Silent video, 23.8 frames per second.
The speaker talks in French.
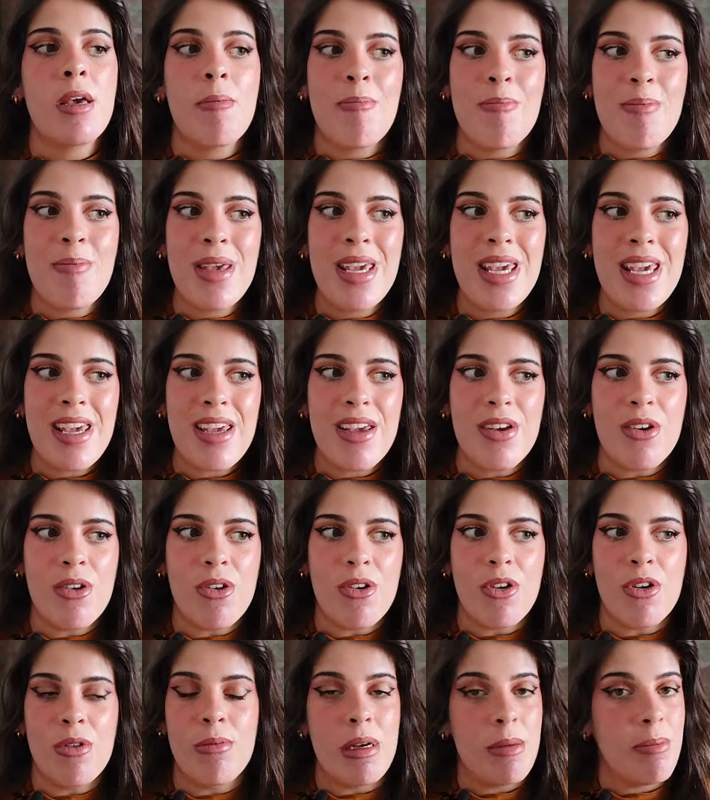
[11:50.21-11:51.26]
mais
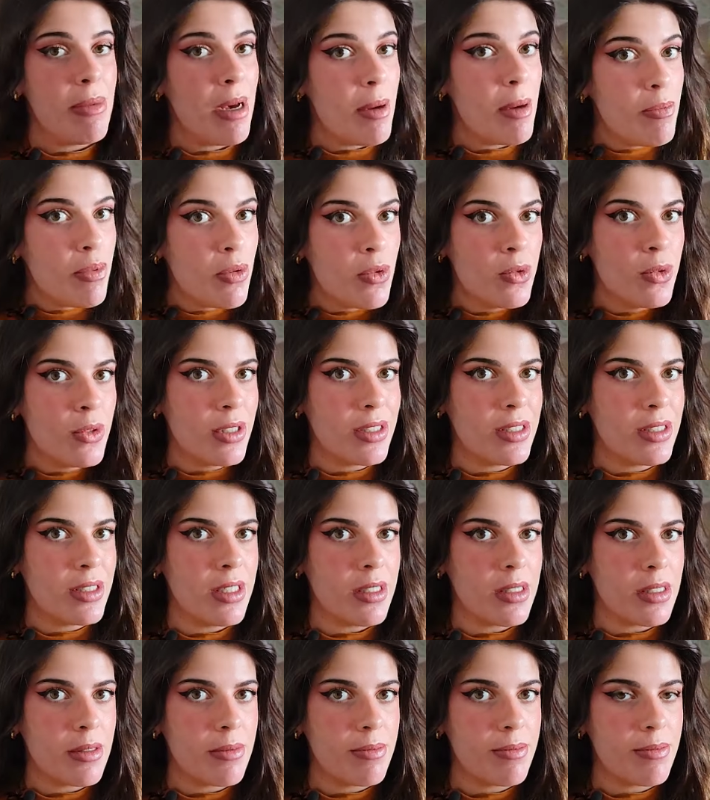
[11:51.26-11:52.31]
euh, bah, pas pour nos
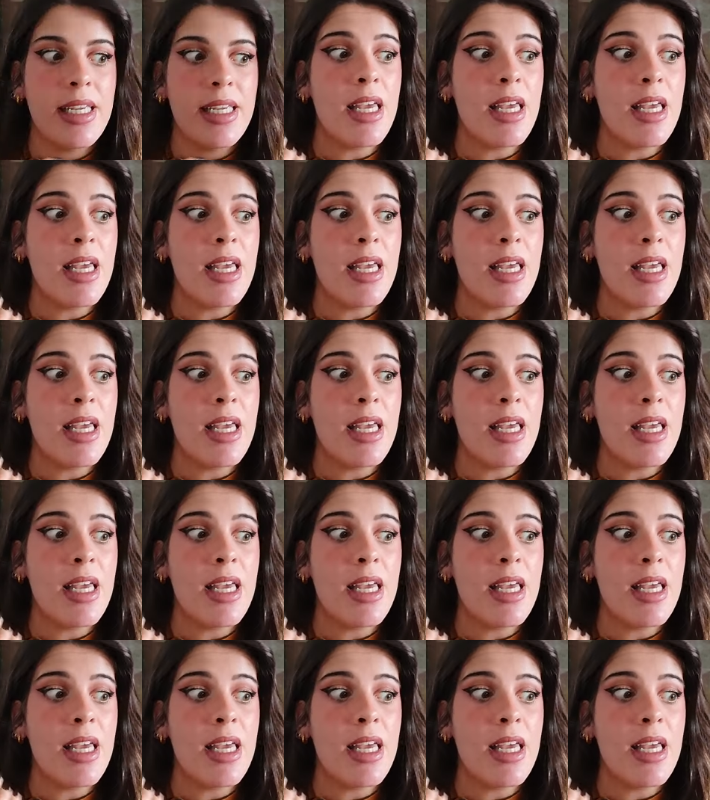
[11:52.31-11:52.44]
ancêtres.